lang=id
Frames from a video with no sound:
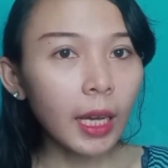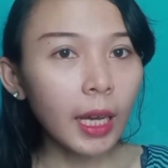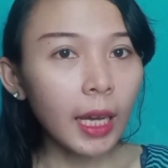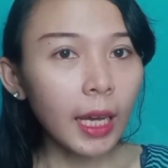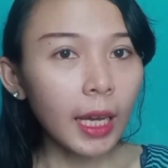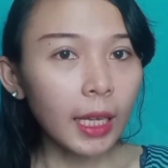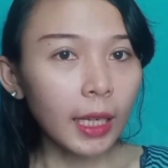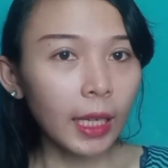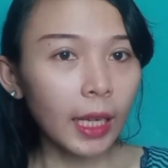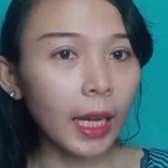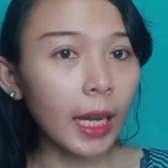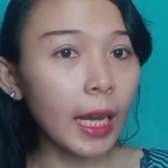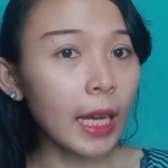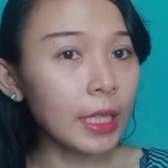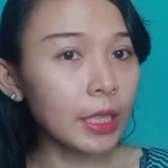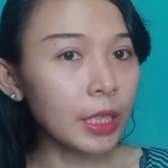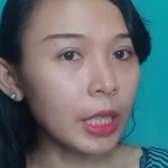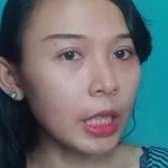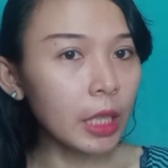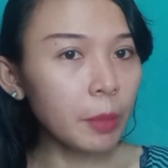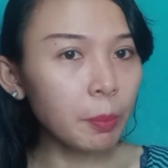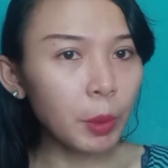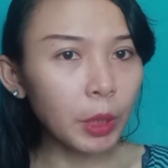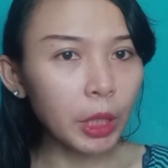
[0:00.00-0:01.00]
Nah guys,
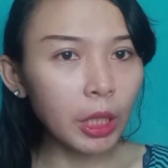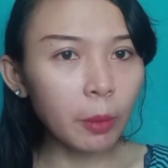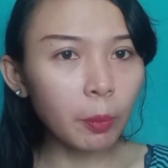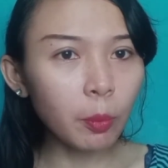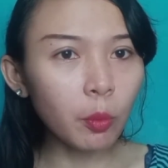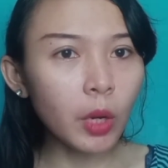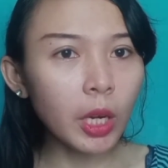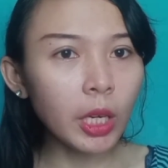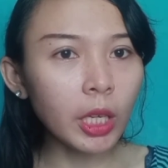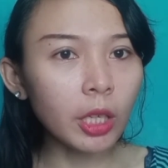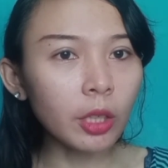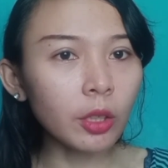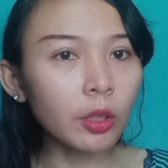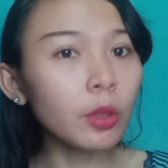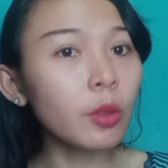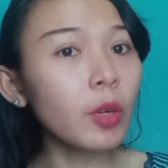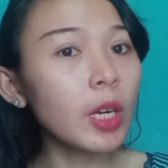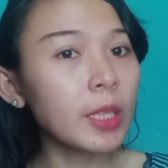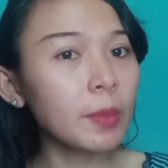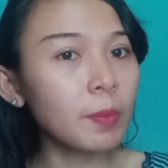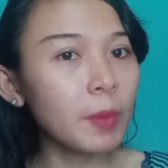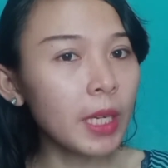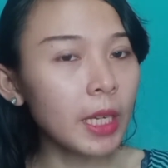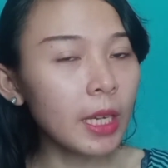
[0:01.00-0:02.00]
jadi penipuan itu
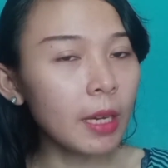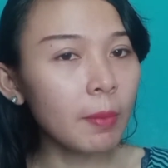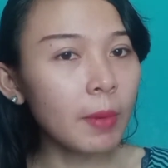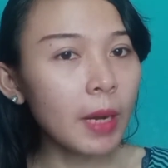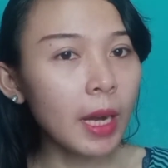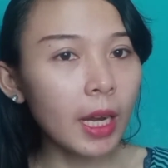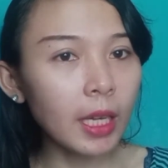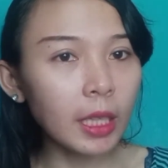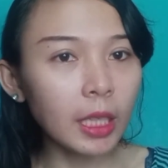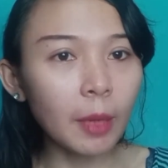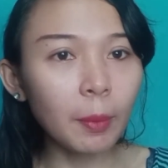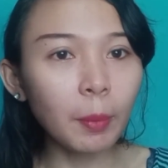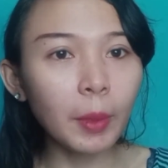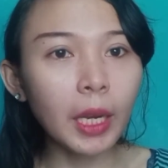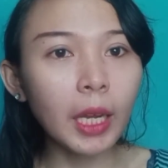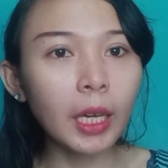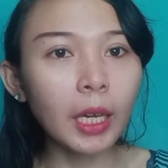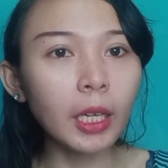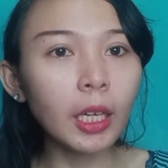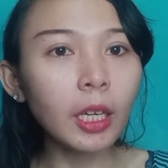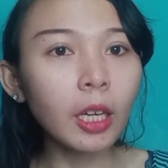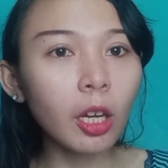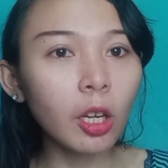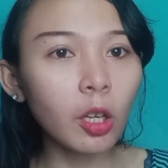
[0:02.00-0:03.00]
waspada banget
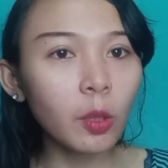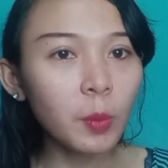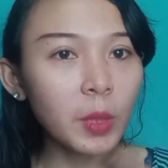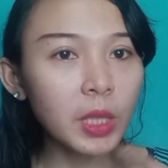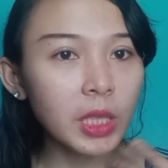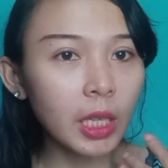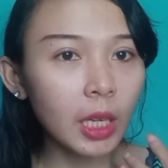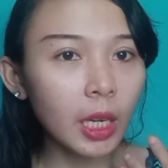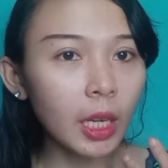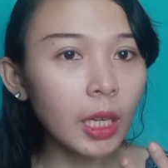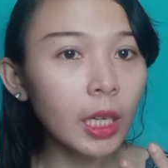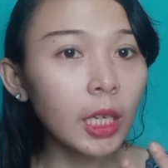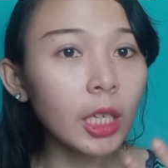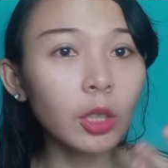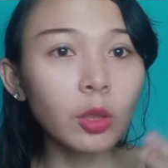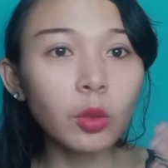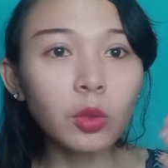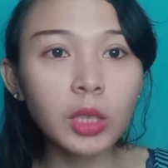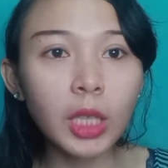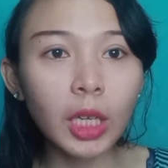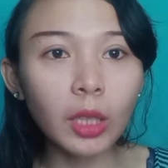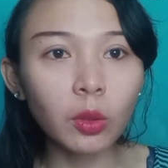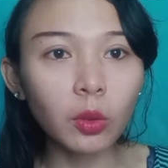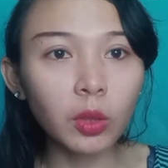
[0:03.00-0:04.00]
apalagi kalau misalnya
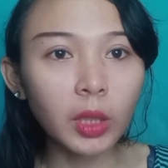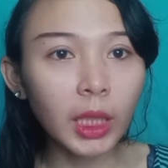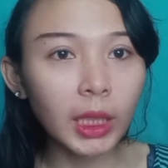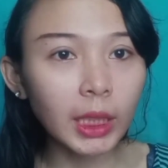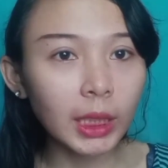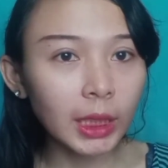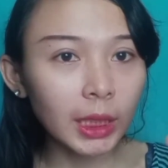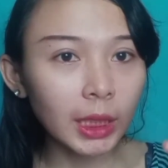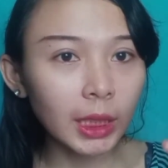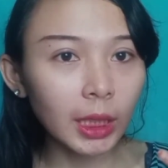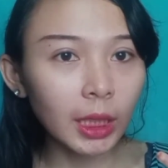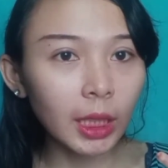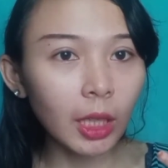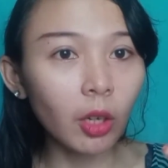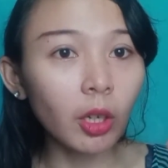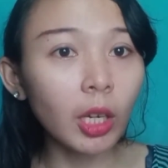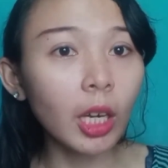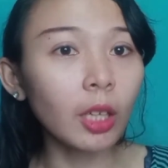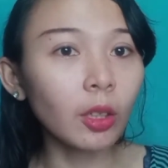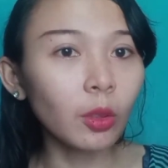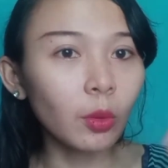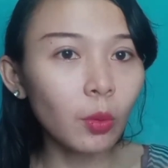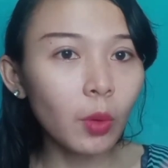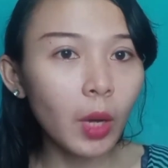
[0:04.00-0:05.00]
itu jatuhnya ke
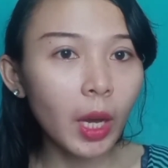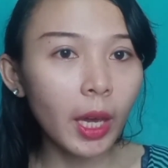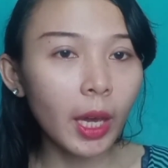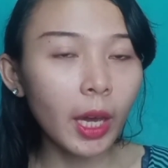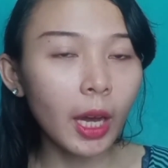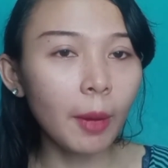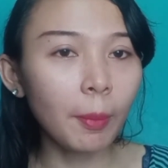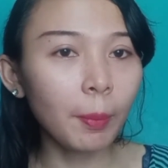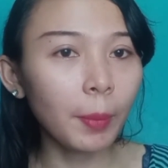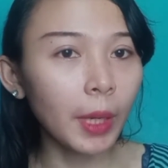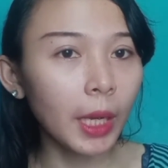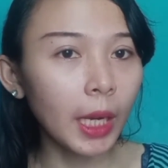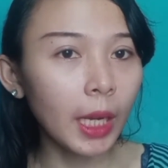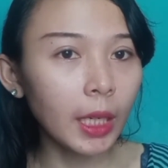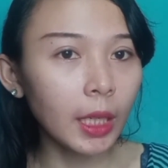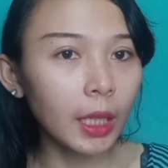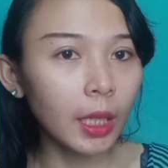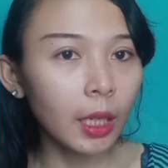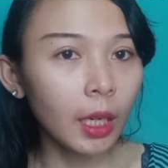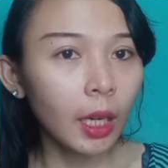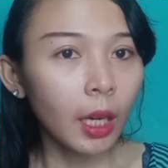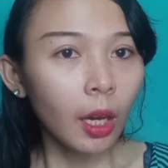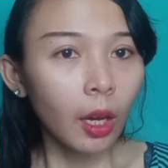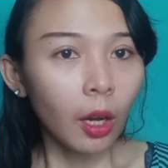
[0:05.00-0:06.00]
orang tua ya,
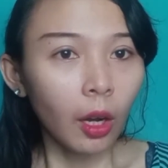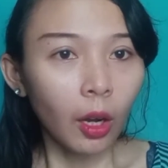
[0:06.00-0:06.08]
apalagi